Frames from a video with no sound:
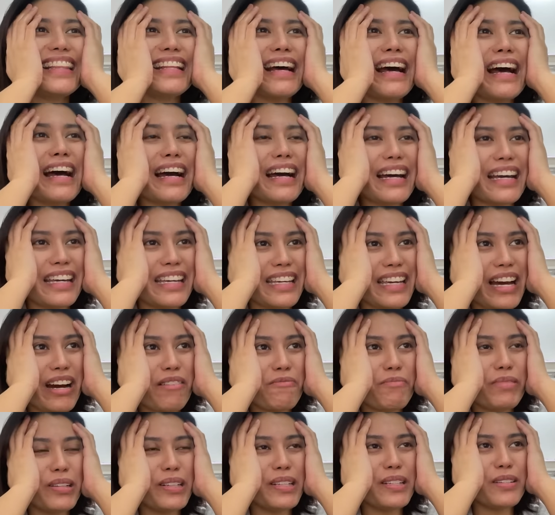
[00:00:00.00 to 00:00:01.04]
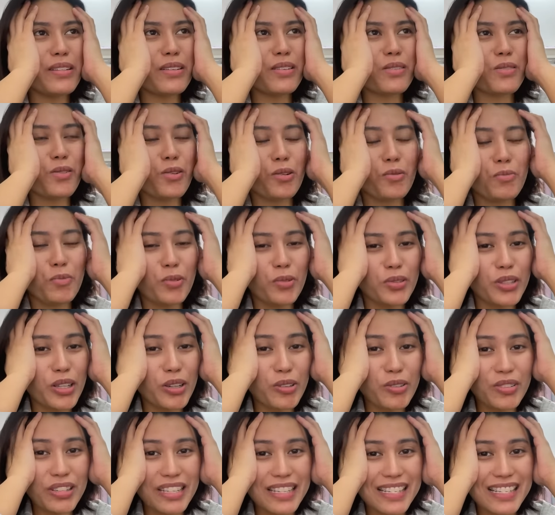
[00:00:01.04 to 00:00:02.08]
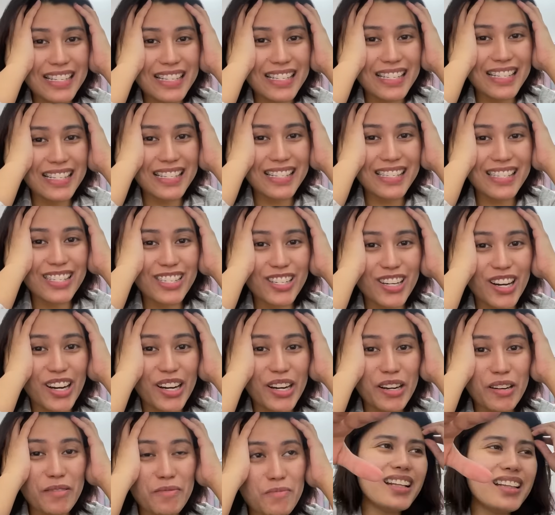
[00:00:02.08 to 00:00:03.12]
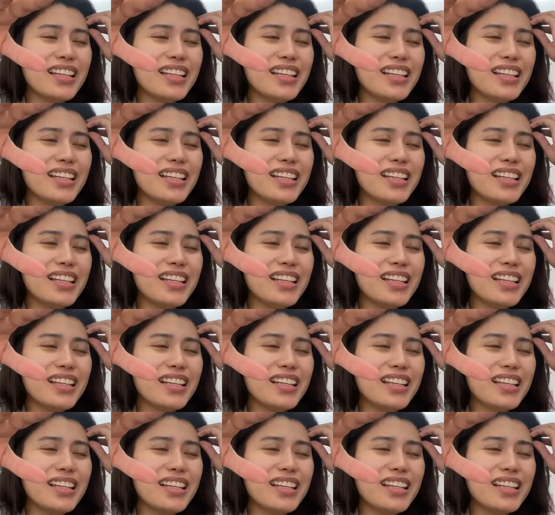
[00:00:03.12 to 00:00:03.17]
Nakakahiyaman, inistorbo ko na uli si Sis Charm.